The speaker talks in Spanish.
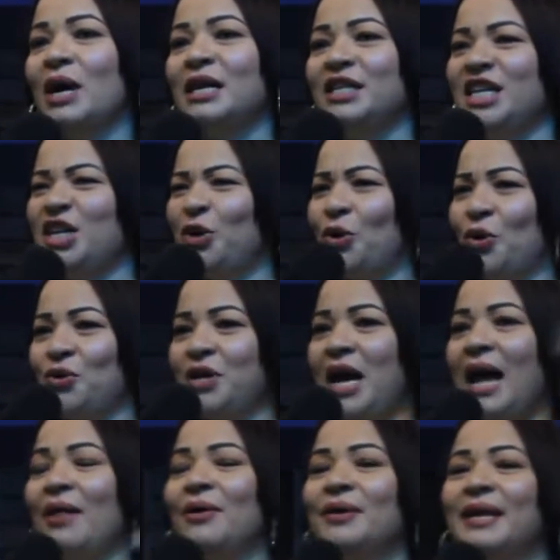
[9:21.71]
allí
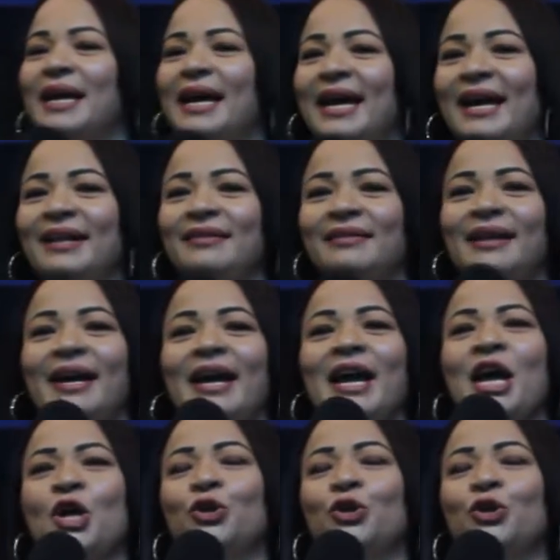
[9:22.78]
rodeado de gente,